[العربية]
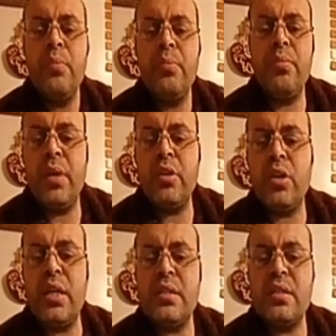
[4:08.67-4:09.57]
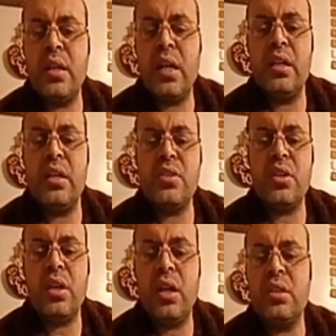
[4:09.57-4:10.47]
مما يؤثر على
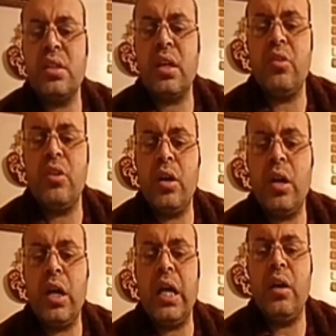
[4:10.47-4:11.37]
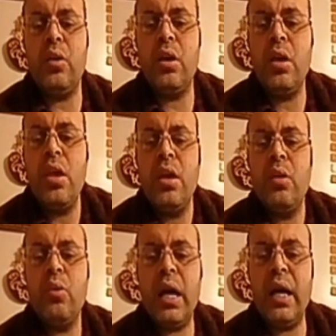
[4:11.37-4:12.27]
صحتك وعلى
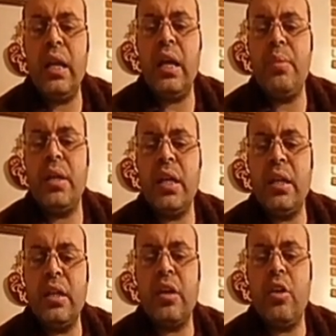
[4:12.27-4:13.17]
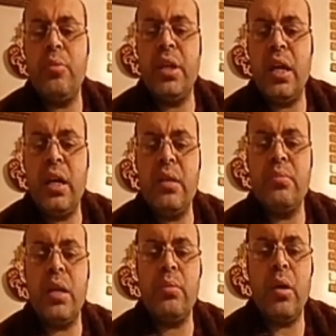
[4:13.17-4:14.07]
وعلى بدنك ومن
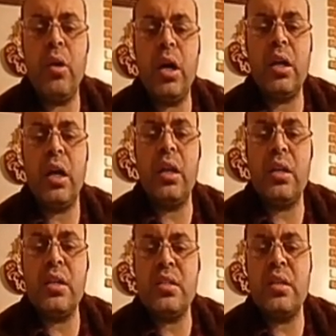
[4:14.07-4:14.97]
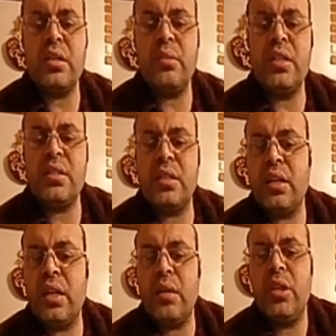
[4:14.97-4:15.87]
أهم المواقع الخاصة
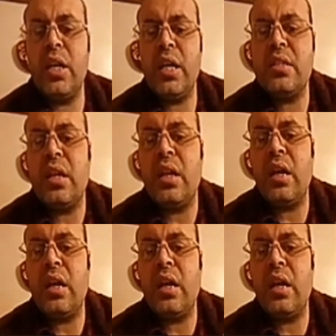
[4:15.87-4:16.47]
بالاستخدام لهذا